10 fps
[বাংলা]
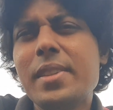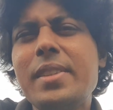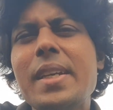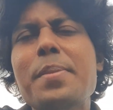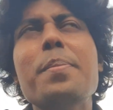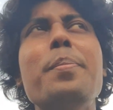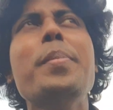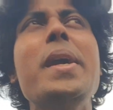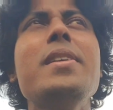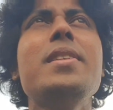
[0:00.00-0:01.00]
যে
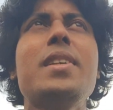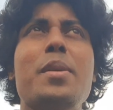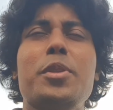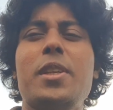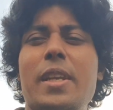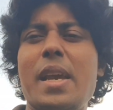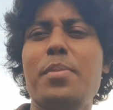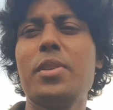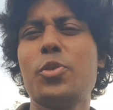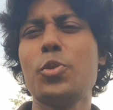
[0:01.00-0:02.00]
মেইন যে আমাদের
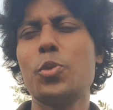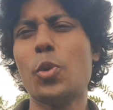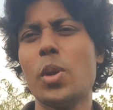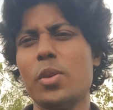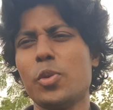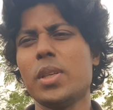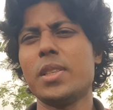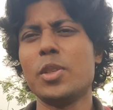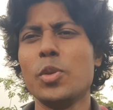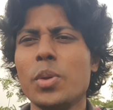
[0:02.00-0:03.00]
ক্লাইম্যাক্স শ্যুট করার কথা
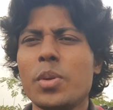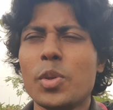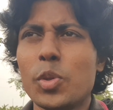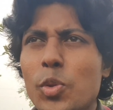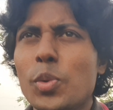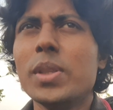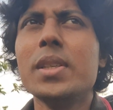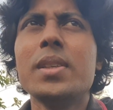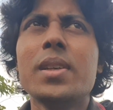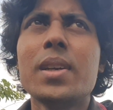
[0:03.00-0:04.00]
ছিল তো ওই দিন